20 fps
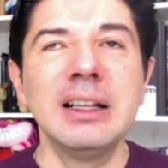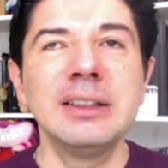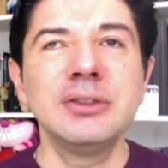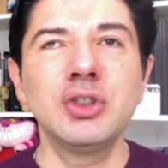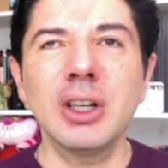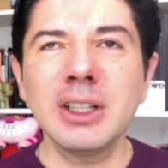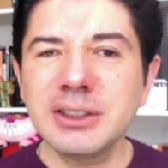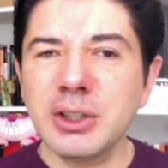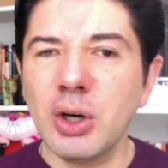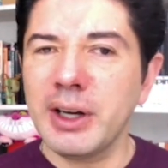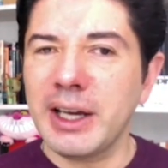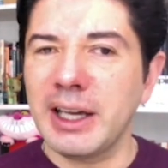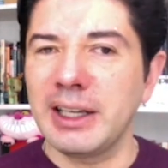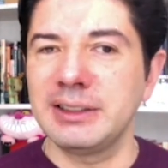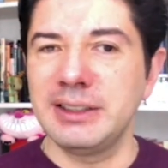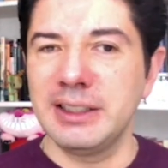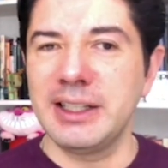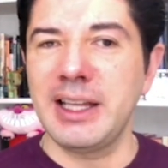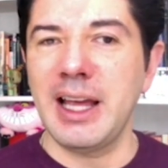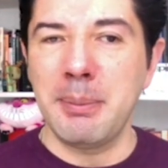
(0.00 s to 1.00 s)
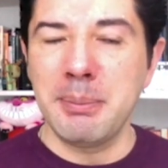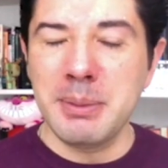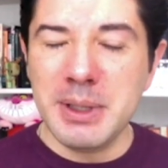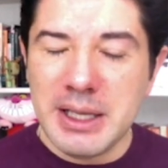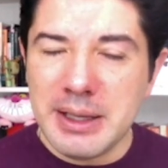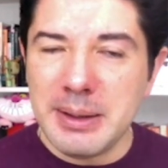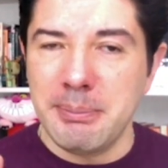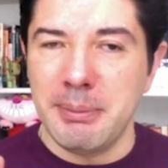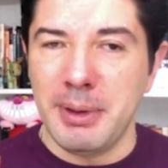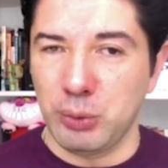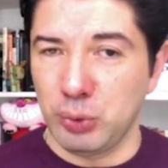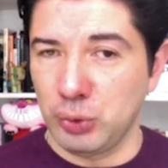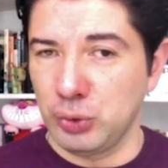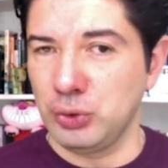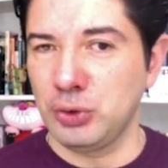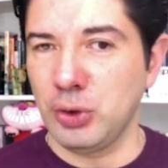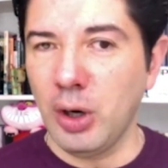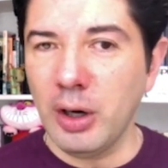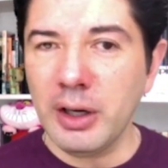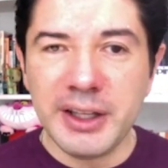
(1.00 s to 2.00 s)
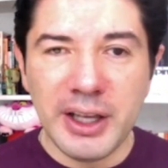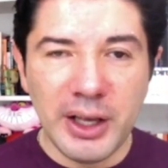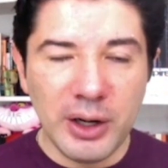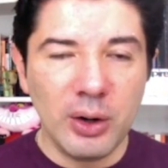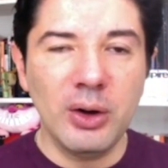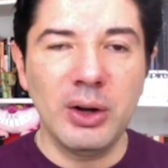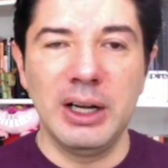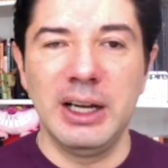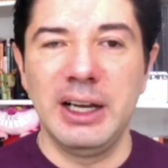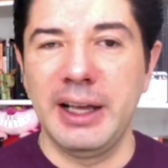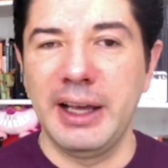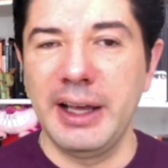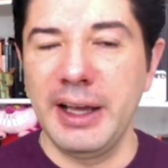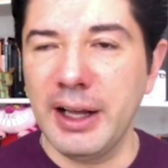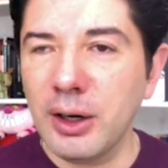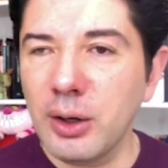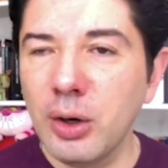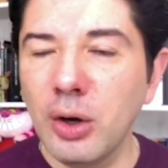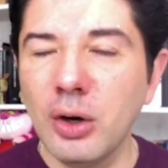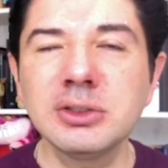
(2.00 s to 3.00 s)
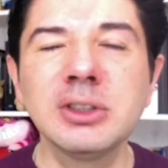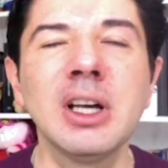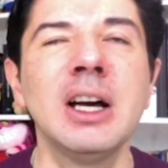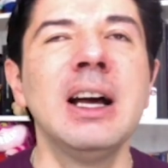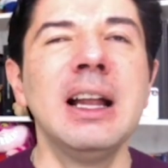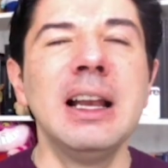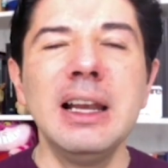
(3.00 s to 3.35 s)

Yo les tengo que decir que a mí me gustó, quiero leerlos.